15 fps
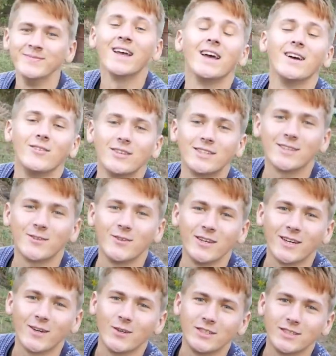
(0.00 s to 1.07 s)
Вот такое
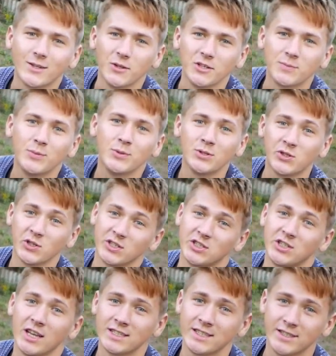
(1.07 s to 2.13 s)
колесико у нас получилось.
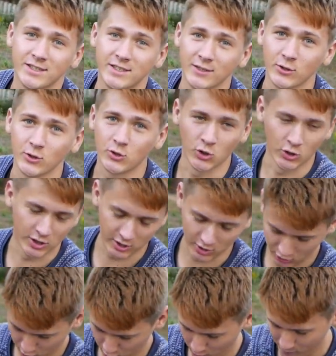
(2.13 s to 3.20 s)
Сейчас я сделаю еще
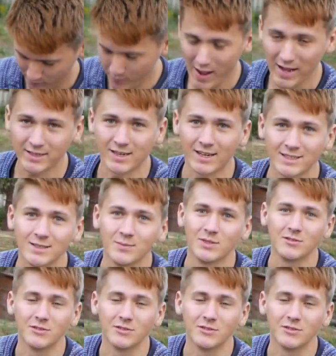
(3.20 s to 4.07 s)
таких штук 5 разными